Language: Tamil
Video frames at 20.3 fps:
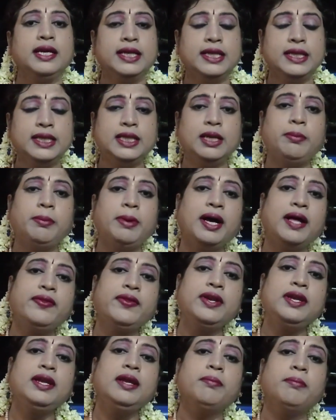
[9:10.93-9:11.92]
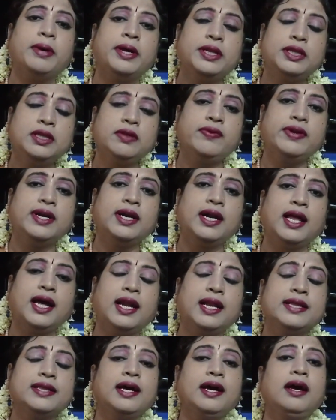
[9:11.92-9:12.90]
இந்த மாதிரி
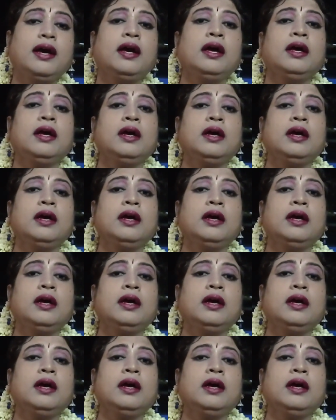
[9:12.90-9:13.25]
மருத்துவர்களால் தான்